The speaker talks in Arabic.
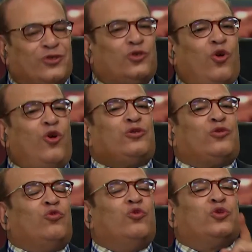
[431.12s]

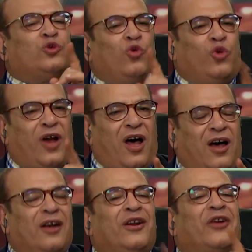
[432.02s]
صوت
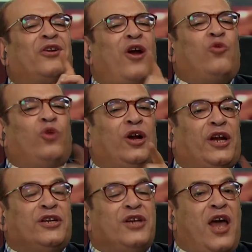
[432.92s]
وصورة للرجل
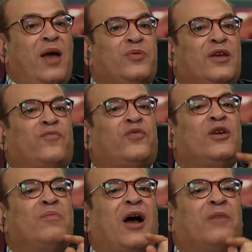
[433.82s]
العنابي
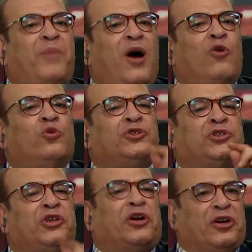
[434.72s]
في مخبأه
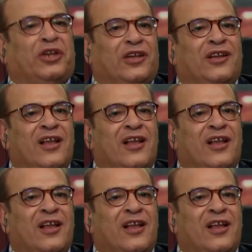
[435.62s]
السري